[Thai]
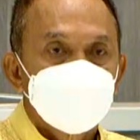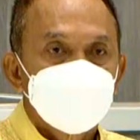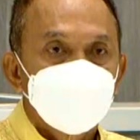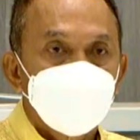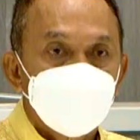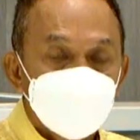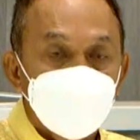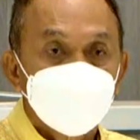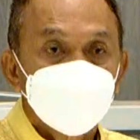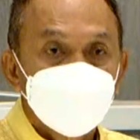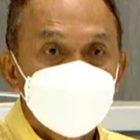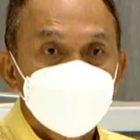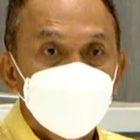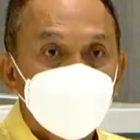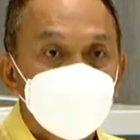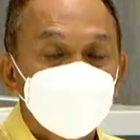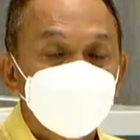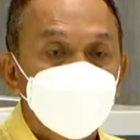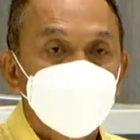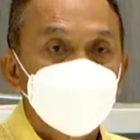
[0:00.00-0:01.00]
เพราะหลังเลือกตั้
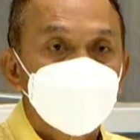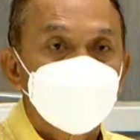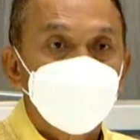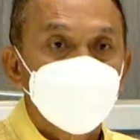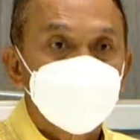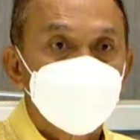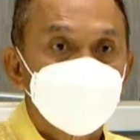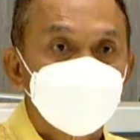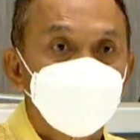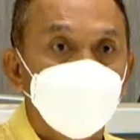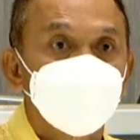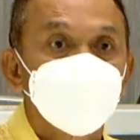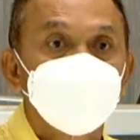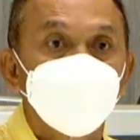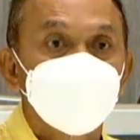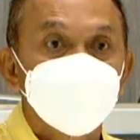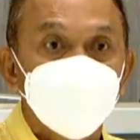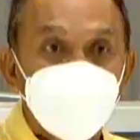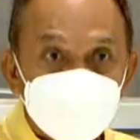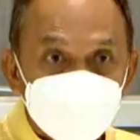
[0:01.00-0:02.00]
งเขาเป็นรัฐบาลจริงผม
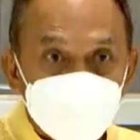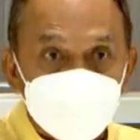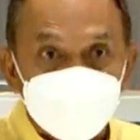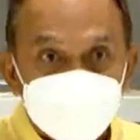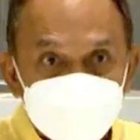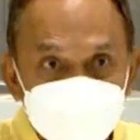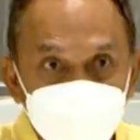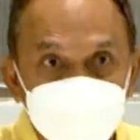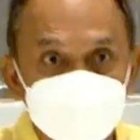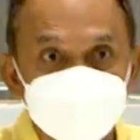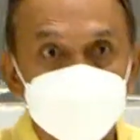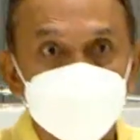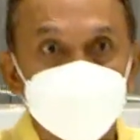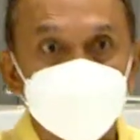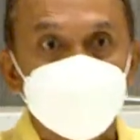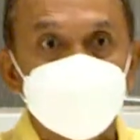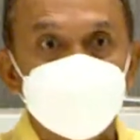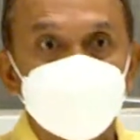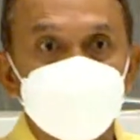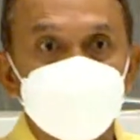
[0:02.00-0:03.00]
ถูกย้ายไปประจำฮะ